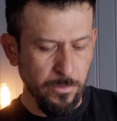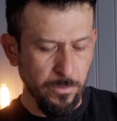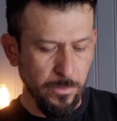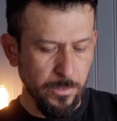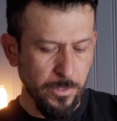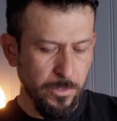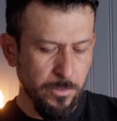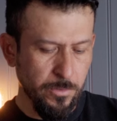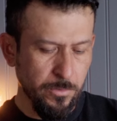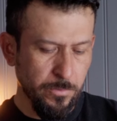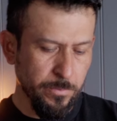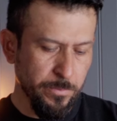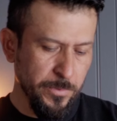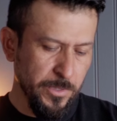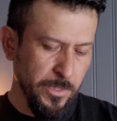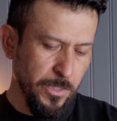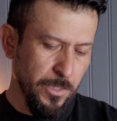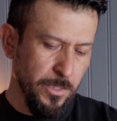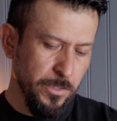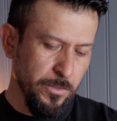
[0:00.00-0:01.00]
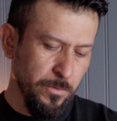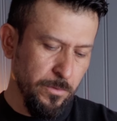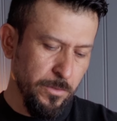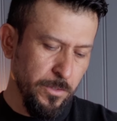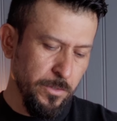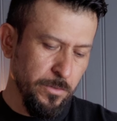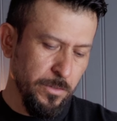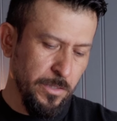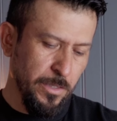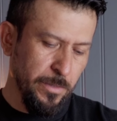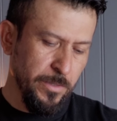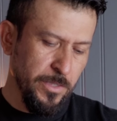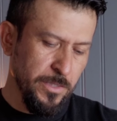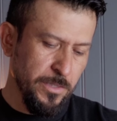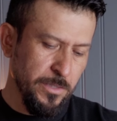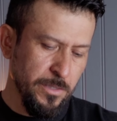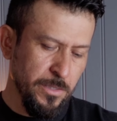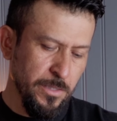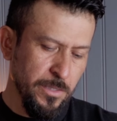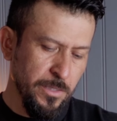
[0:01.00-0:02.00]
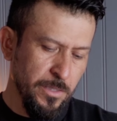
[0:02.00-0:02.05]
tornillo, meter el tornillo otra vez.